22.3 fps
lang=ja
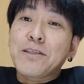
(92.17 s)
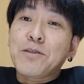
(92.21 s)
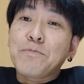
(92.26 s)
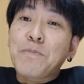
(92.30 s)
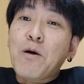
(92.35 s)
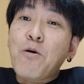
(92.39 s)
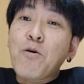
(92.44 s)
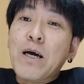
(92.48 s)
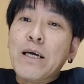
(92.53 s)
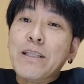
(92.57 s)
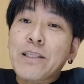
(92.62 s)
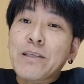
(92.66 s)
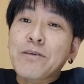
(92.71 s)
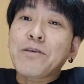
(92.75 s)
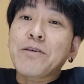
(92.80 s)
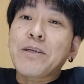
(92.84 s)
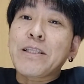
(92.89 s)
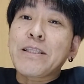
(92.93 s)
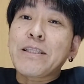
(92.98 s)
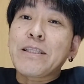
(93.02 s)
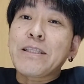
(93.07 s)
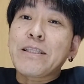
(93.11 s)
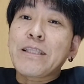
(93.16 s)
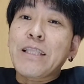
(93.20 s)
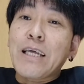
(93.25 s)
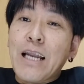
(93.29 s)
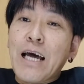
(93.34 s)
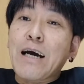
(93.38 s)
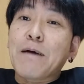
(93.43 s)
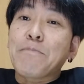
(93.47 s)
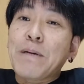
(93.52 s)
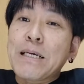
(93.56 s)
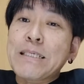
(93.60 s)
スマホ買ってくれ
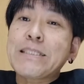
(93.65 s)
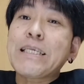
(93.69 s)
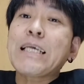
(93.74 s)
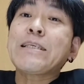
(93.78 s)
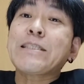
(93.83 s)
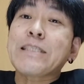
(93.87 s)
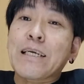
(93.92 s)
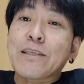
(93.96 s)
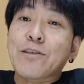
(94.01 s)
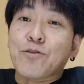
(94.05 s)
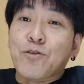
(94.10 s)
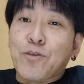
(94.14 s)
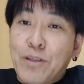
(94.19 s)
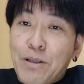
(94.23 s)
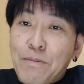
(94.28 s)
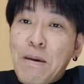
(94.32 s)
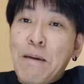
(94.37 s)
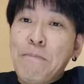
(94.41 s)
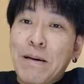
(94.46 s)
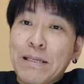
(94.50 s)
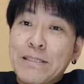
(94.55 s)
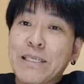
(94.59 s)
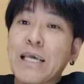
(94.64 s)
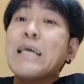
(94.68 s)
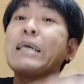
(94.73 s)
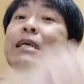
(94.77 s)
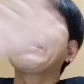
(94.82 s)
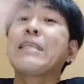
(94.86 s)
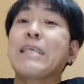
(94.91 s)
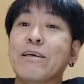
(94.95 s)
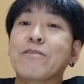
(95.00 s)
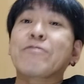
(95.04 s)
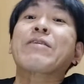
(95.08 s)
たらメッセンジャー集まうのでメンバー
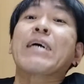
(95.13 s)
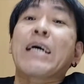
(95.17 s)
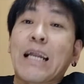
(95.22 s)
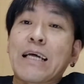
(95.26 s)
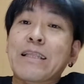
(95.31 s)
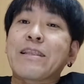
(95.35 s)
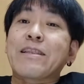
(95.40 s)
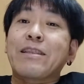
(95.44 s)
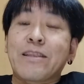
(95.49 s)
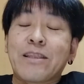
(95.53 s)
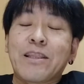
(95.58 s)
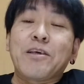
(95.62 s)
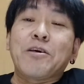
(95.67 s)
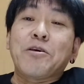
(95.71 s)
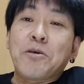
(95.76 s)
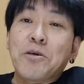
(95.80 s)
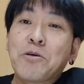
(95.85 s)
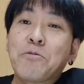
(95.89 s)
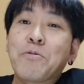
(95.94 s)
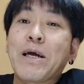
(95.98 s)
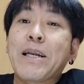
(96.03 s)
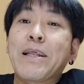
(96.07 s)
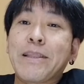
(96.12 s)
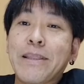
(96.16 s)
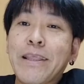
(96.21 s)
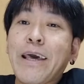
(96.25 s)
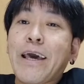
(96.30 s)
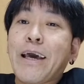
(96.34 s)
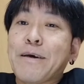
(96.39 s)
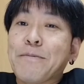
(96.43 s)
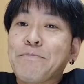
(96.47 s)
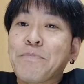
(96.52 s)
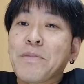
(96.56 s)
全員に行くからって言われ
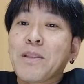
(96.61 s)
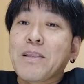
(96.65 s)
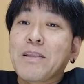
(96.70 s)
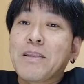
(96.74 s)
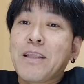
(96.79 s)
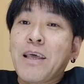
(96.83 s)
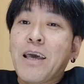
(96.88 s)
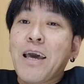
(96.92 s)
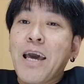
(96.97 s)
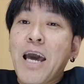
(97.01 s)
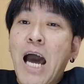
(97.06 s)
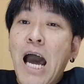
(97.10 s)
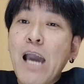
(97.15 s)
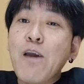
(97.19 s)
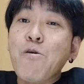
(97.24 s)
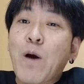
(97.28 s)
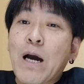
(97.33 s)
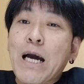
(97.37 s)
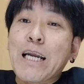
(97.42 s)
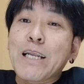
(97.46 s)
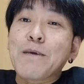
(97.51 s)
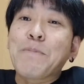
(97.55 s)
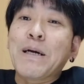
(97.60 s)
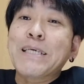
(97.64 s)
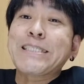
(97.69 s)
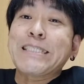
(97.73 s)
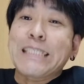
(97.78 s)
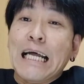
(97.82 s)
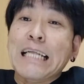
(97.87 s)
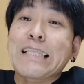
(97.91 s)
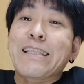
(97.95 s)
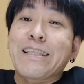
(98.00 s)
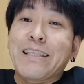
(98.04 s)
て、で、はい、わかりま
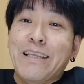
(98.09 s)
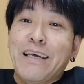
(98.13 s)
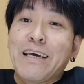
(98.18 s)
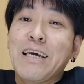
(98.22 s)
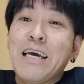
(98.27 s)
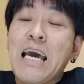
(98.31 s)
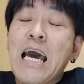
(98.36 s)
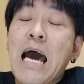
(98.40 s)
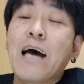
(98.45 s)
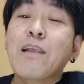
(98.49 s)
したって。